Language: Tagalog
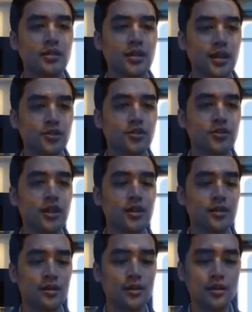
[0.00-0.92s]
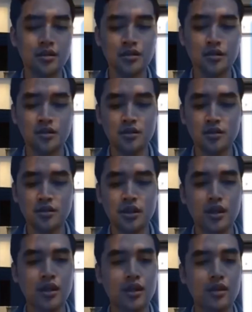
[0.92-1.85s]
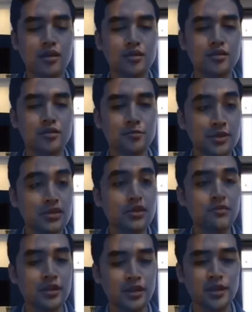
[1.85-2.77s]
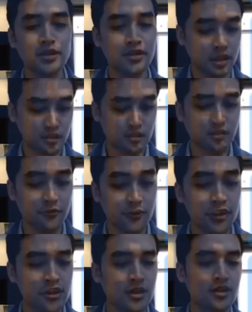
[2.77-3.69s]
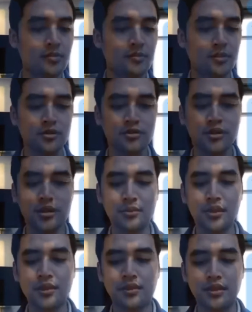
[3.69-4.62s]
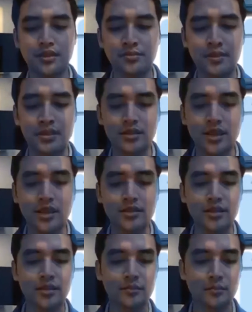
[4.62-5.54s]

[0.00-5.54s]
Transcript: national uh, specifically, sa yung official na po na mai transmit sa atin.